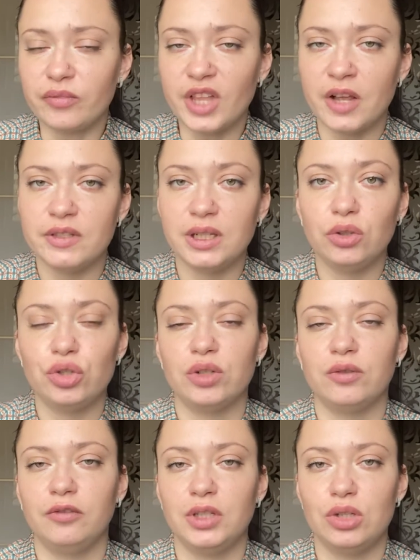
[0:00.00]
В
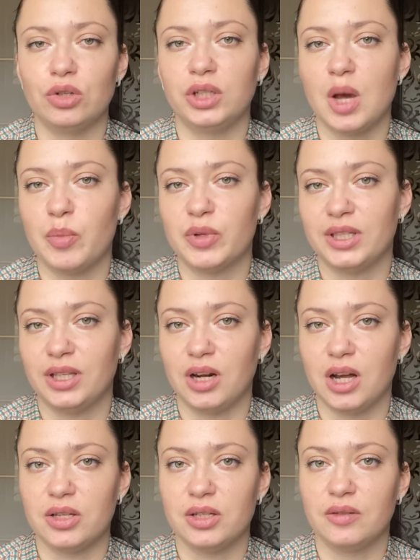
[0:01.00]
следующем видео я
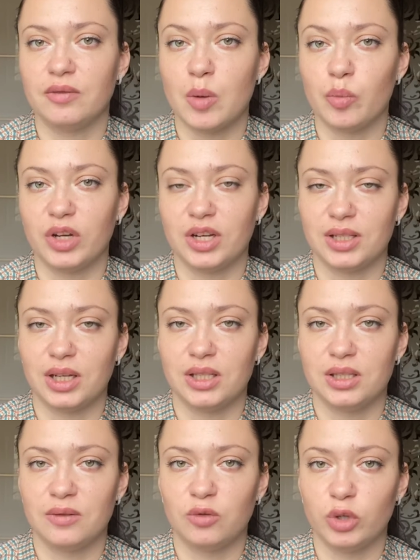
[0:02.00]
постараюсь вам
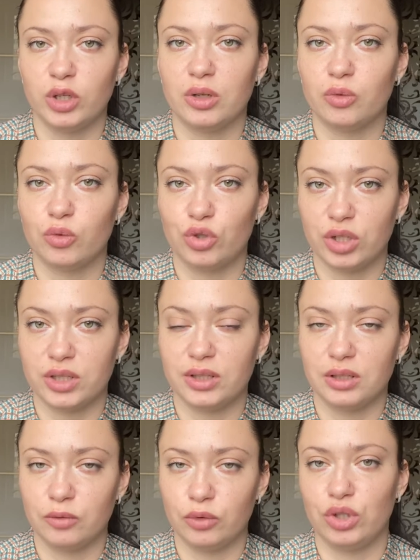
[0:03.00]
показать свой уже
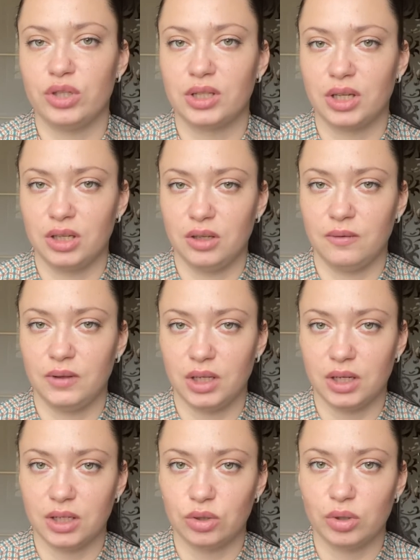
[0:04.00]
садоводческий
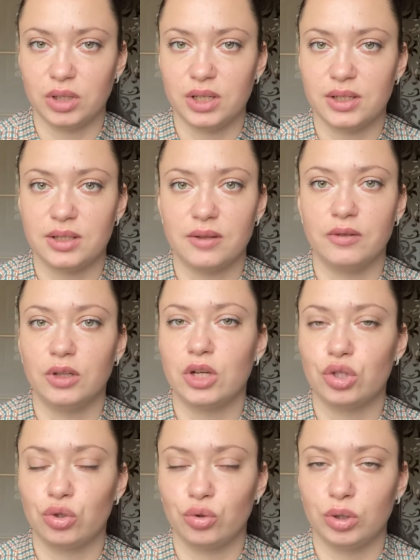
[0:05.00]
дневник, который я
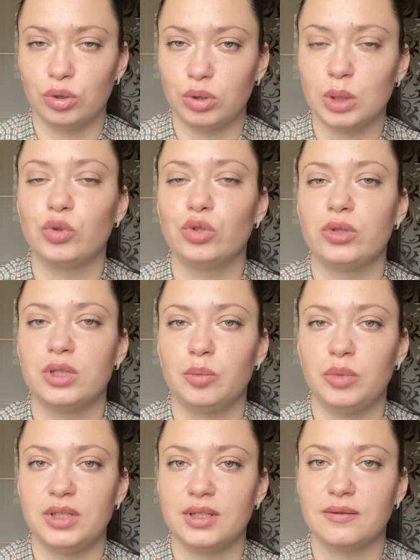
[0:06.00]
завела, что я туда буду
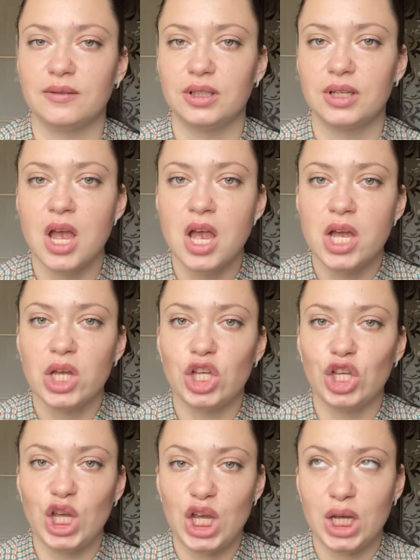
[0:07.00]
записывать,
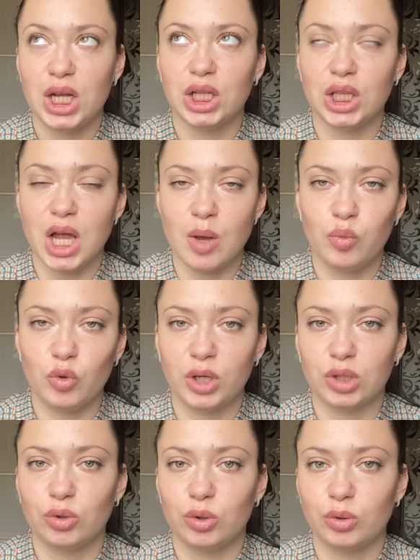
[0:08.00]
и лампу,
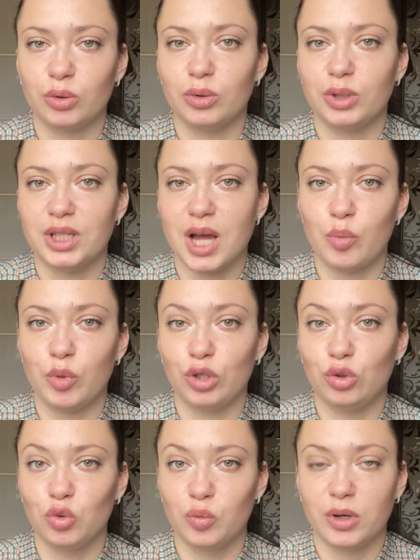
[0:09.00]
которую я
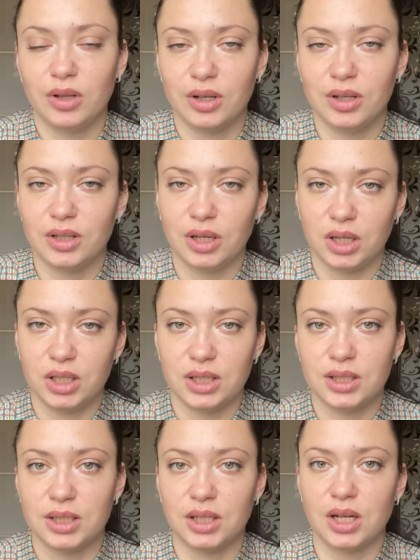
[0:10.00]
придумала
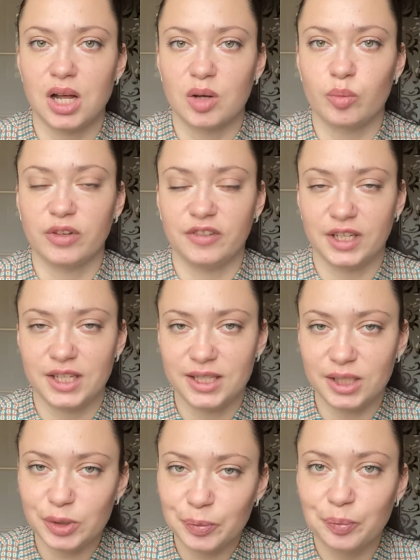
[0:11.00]
наконец-то как повесить.